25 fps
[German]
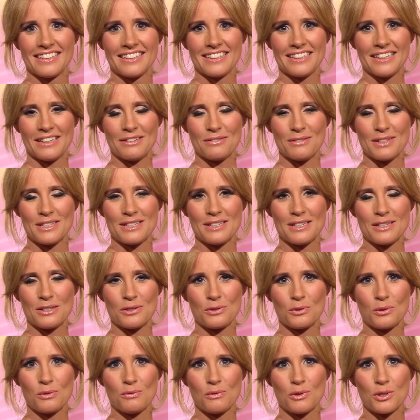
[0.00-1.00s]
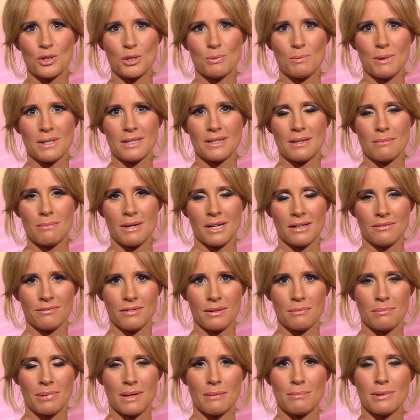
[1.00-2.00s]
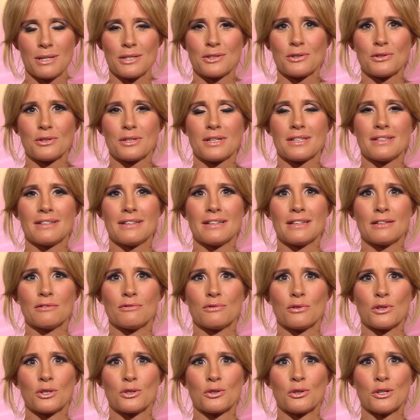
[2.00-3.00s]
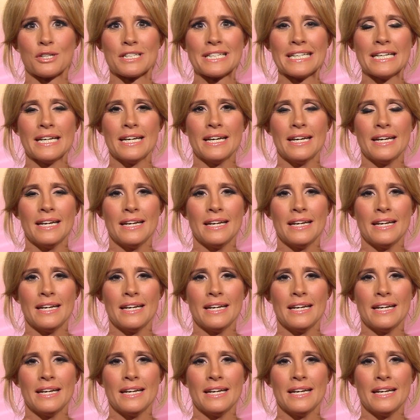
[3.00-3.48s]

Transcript: Ja, was der Sohn wohl später macht, wenn Papa solche Dinge vorturnt.